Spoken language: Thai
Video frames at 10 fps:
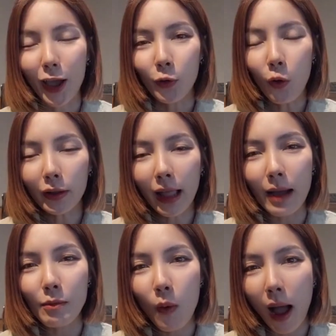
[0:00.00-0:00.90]
ทุกคนคะ
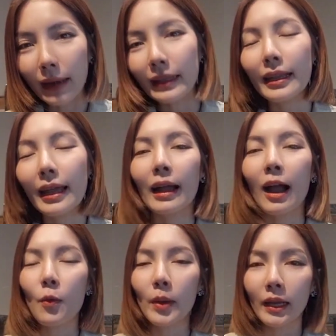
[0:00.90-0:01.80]
เมื่อวานนี้นะคะ
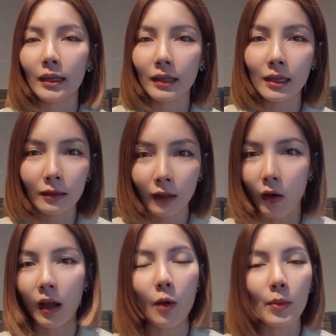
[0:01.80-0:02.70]
เข้าไปใน TikTok
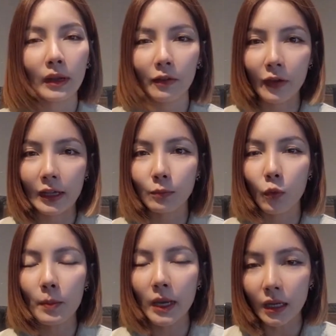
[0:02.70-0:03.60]
เข้าไปใน Facebook
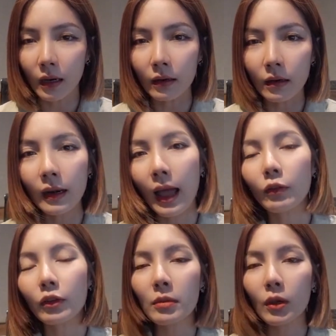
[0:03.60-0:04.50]
มีหนึ่งเรื่องราว
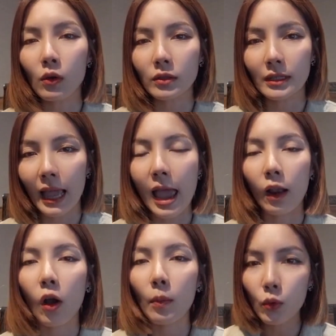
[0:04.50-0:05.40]
ที่มีคนแชร์แล้
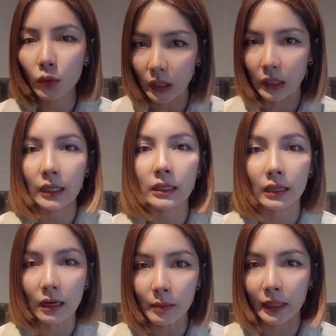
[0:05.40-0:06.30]
วก็พูดถึงกันเย
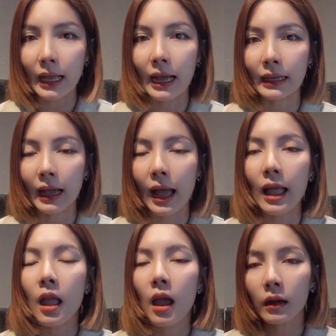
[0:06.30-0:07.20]
อะเหมือนกันนะคะ
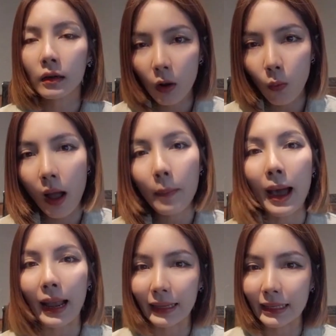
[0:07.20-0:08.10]
เรียกว่า
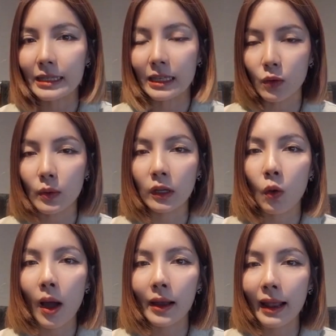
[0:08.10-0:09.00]
ภารกิจชีวิตก็
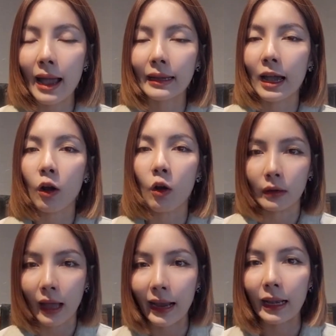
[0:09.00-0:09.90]
ว่าได้นะคะของ
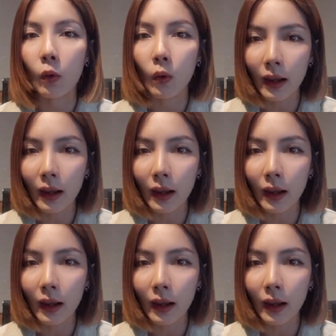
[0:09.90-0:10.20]
ไทยแล้วก็